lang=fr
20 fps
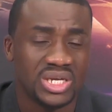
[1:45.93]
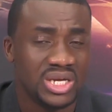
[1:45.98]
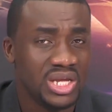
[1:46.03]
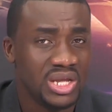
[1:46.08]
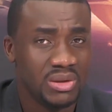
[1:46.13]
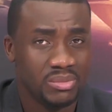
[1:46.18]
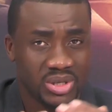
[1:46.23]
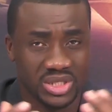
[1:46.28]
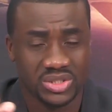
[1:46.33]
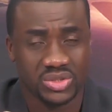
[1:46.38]

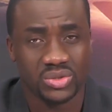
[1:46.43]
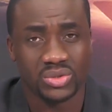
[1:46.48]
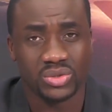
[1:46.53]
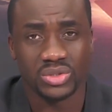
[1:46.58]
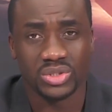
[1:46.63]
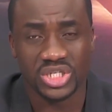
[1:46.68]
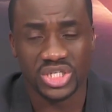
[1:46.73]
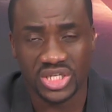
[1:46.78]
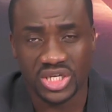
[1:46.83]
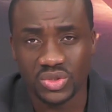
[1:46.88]
Parce que
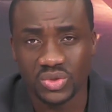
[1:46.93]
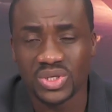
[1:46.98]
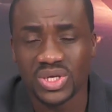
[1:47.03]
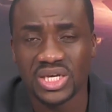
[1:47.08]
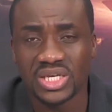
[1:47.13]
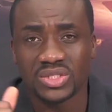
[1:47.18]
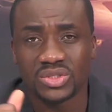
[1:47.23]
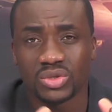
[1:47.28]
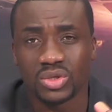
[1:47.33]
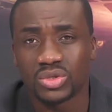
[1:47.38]

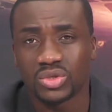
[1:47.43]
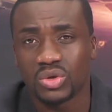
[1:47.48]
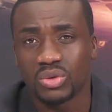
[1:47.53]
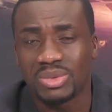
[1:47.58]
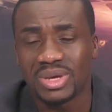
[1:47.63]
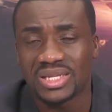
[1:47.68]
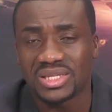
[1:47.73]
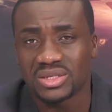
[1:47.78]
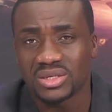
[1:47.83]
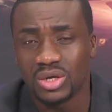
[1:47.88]
Jésus-Christ, notre
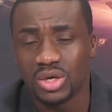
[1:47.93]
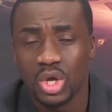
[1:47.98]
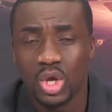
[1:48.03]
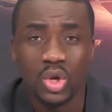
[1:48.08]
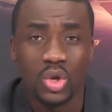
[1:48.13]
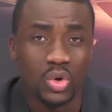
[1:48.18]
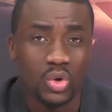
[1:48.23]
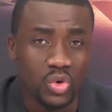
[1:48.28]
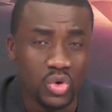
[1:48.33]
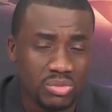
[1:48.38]
Maître,
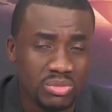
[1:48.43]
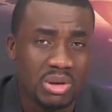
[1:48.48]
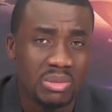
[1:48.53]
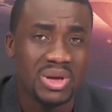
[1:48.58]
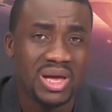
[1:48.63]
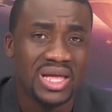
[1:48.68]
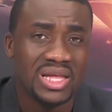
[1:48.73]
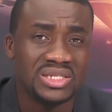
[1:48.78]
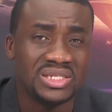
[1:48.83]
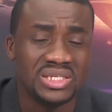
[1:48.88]
lui-même a
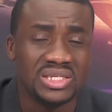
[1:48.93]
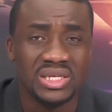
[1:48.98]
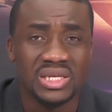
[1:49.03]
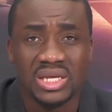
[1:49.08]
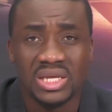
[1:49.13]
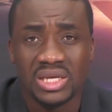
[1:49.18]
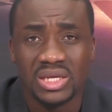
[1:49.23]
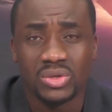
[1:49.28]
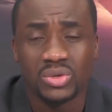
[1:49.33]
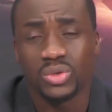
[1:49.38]
dit
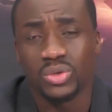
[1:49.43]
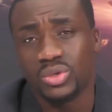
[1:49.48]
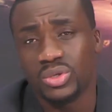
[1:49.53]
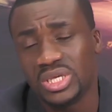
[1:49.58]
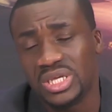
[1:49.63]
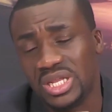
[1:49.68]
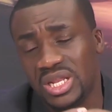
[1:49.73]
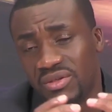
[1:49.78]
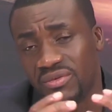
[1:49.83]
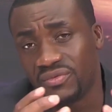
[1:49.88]
qu'il
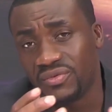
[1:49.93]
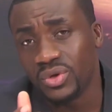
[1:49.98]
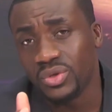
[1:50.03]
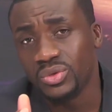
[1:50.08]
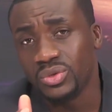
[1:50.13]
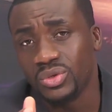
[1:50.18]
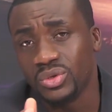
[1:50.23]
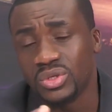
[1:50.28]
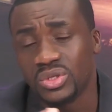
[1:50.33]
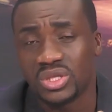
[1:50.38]
est
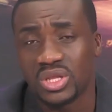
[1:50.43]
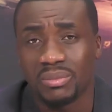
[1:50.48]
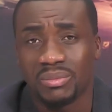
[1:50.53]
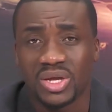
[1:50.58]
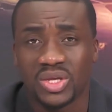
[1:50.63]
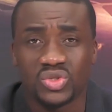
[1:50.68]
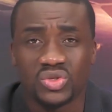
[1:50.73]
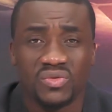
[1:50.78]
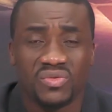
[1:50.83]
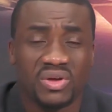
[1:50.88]
venu, dans
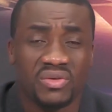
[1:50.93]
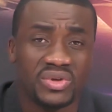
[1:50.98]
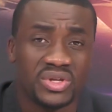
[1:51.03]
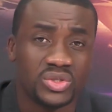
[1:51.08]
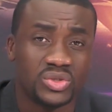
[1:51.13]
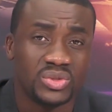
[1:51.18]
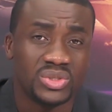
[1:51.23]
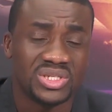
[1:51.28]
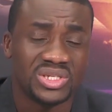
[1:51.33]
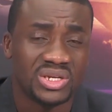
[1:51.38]
Matthieu 20,
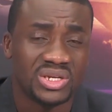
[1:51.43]
28,